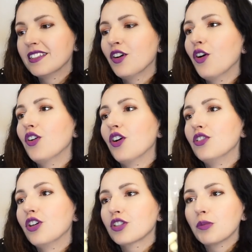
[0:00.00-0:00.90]
Oh là
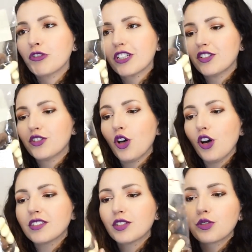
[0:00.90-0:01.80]
là, comment
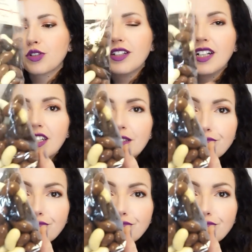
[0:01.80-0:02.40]
j'adore ces trucs-là.